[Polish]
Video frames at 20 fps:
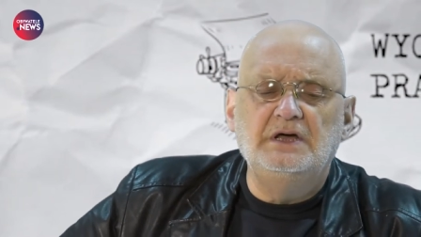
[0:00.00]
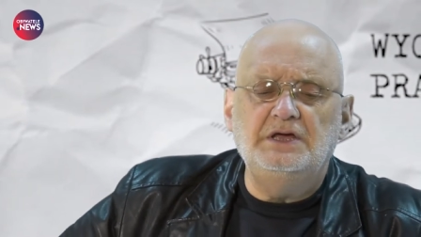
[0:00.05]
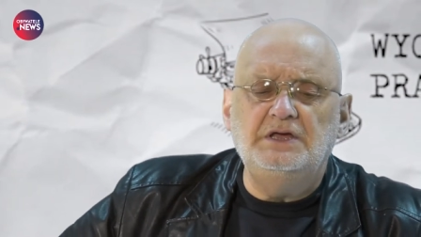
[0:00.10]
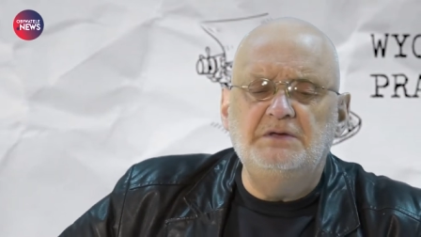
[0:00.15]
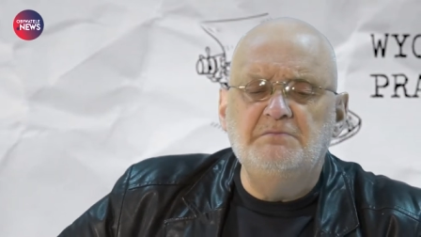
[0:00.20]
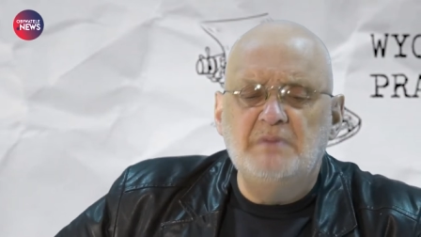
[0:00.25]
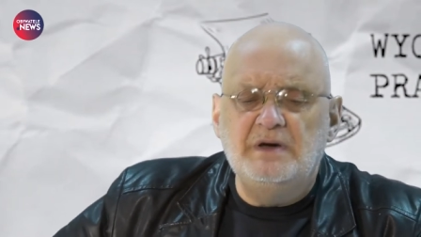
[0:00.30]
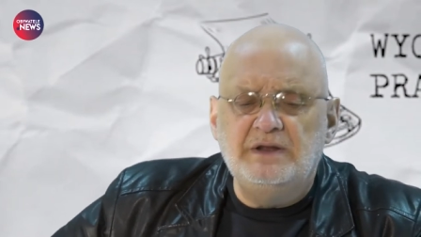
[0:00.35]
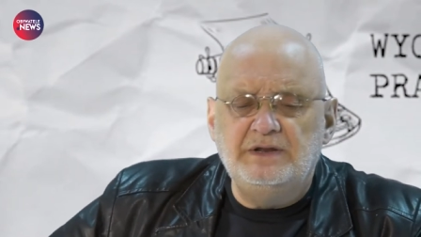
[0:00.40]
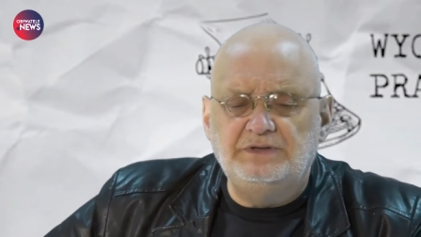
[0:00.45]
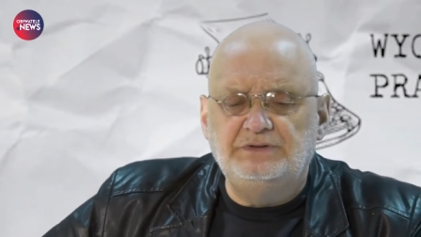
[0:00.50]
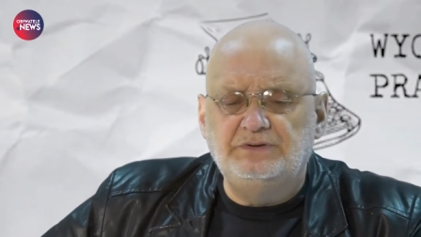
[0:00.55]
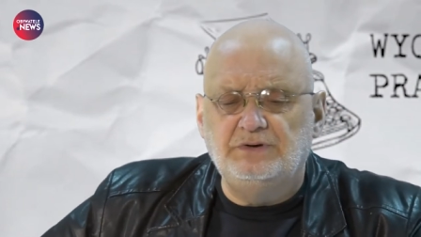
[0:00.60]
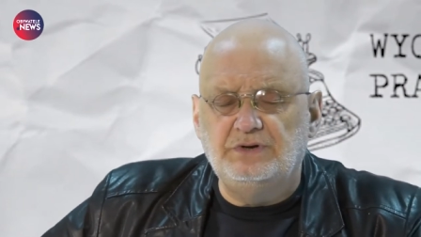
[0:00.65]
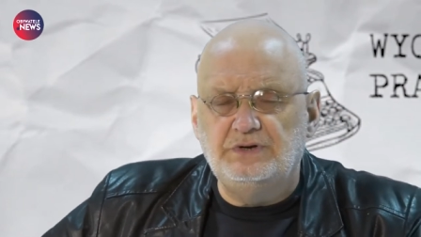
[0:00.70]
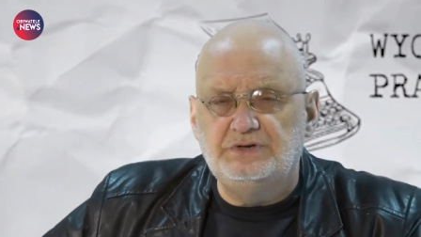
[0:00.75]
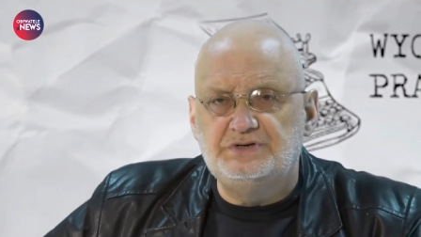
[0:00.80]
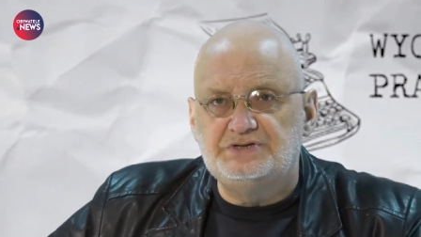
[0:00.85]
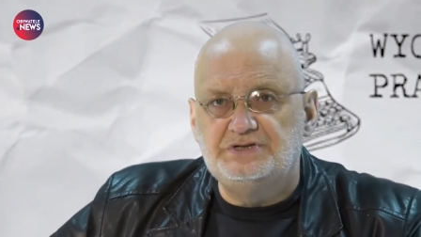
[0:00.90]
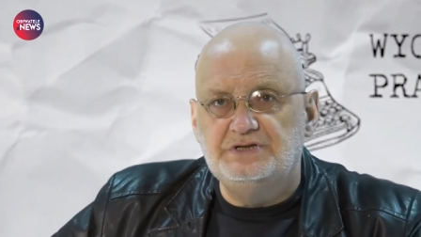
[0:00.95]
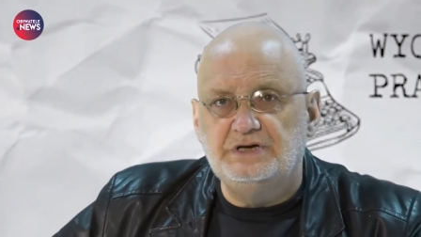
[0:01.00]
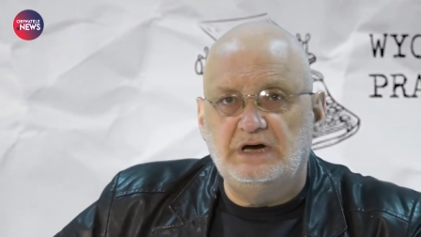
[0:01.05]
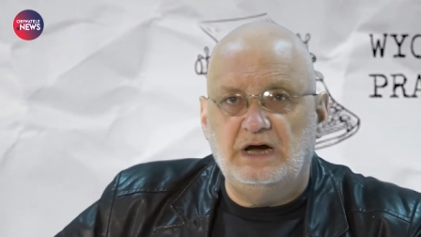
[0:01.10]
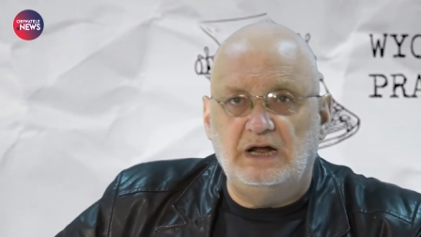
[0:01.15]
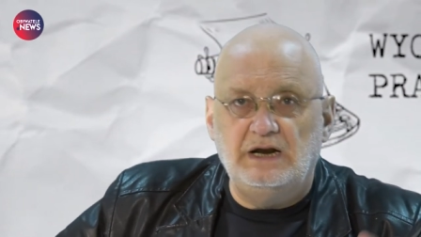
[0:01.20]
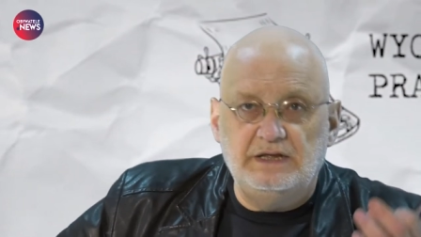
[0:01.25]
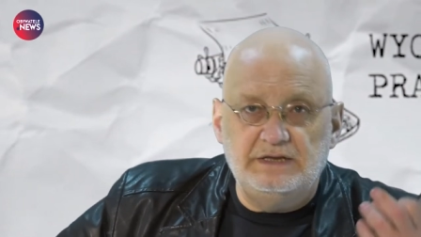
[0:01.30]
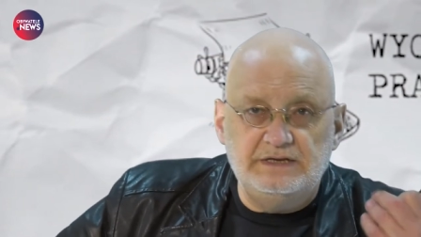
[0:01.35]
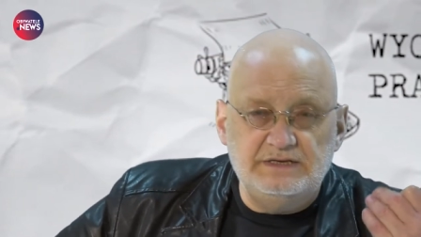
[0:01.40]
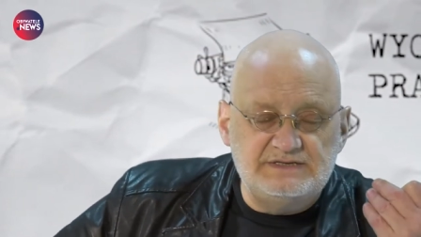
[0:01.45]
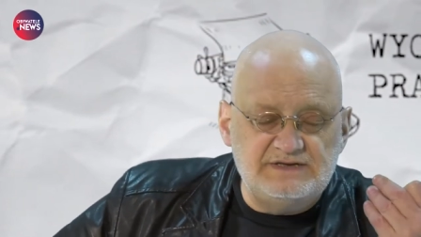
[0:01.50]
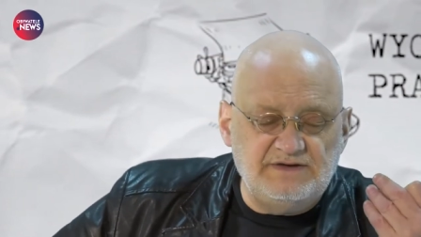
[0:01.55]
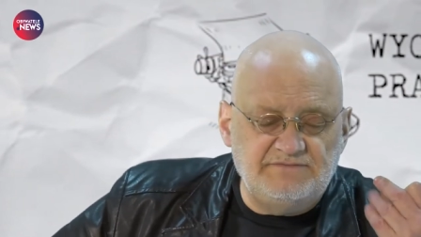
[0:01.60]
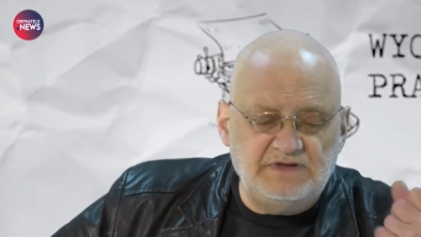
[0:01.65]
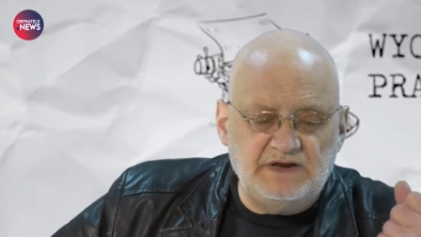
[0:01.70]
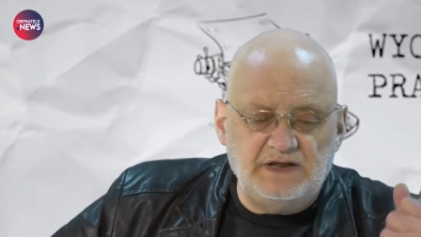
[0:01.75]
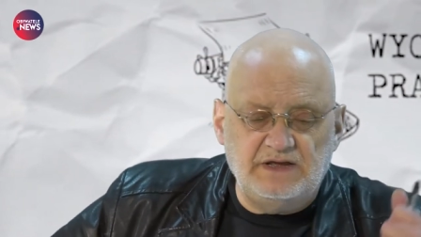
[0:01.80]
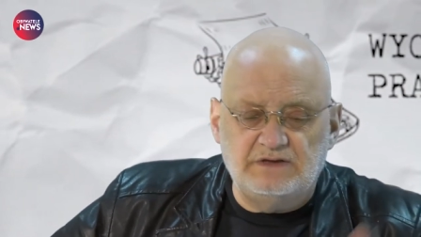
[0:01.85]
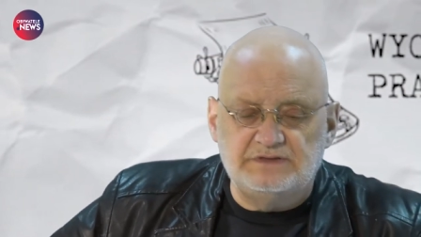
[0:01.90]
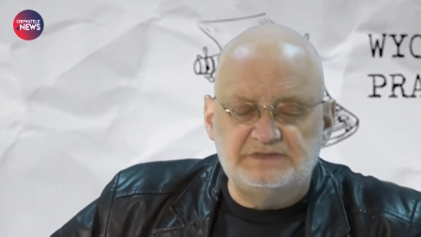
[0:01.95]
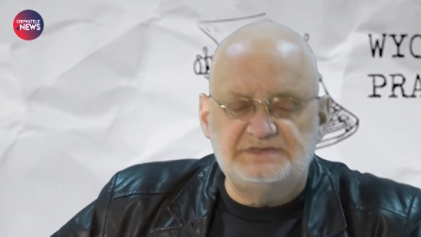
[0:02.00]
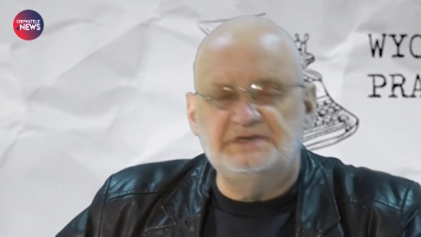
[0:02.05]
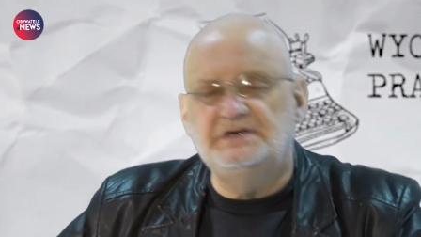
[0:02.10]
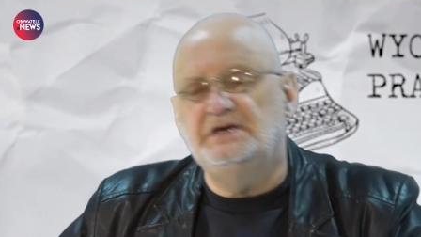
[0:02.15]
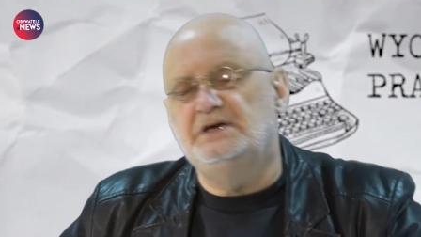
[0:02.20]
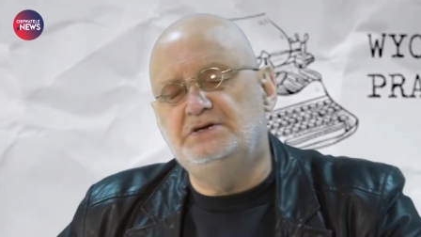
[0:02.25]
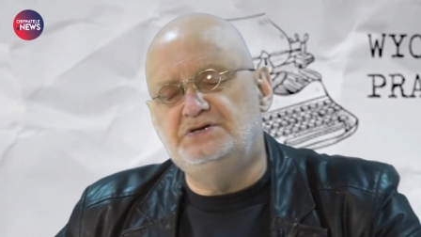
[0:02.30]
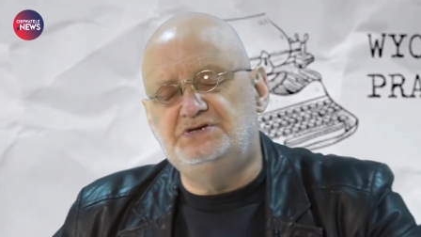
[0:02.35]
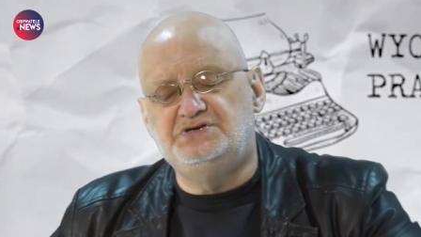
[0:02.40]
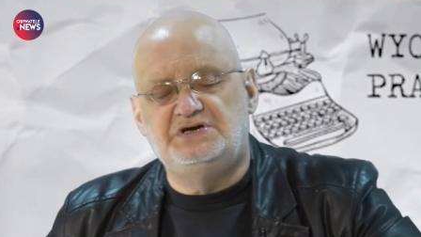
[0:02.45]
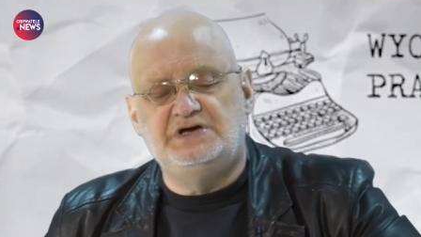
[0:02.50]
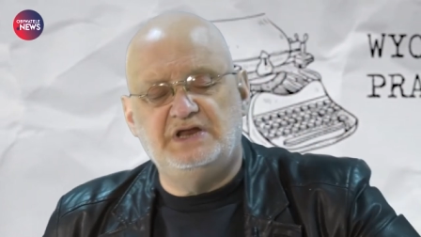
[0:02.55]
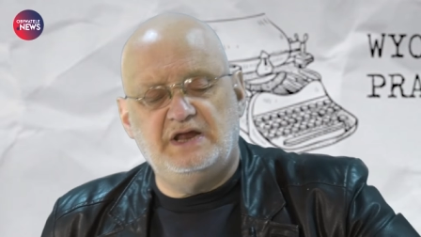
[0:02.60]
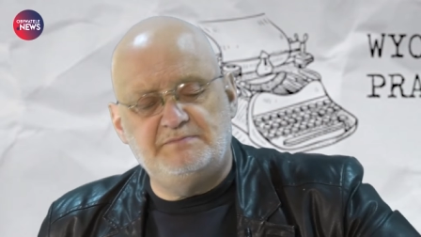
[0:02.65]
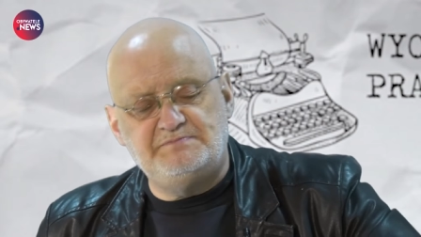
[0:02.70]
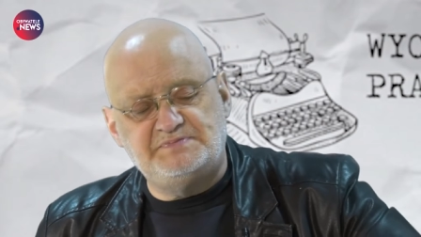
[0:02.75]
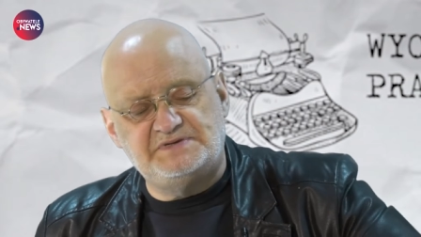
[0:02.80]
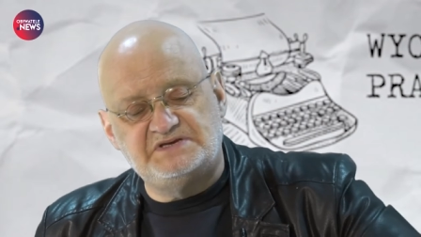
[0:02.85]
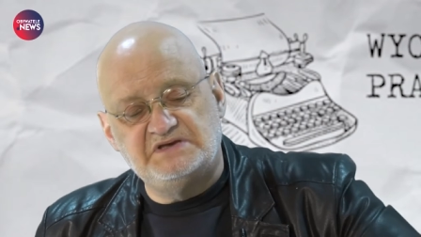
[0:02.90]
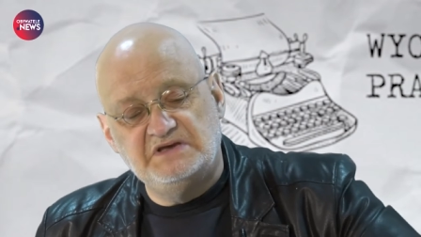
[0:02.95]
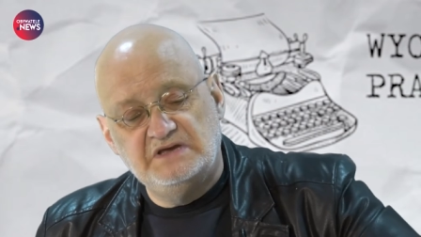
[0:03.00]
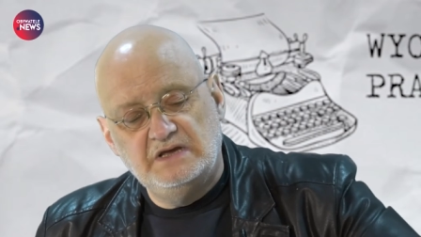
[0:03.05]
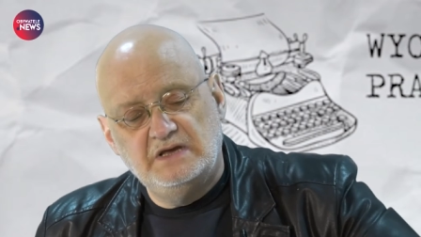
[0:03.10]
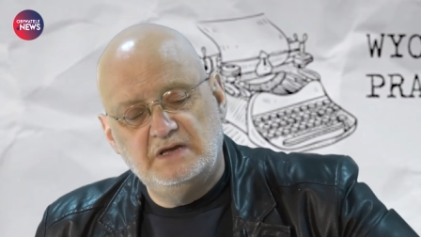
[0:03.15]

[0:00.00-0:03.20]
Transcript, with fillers: i merytorycznych, ale i zawierających jakiś greps,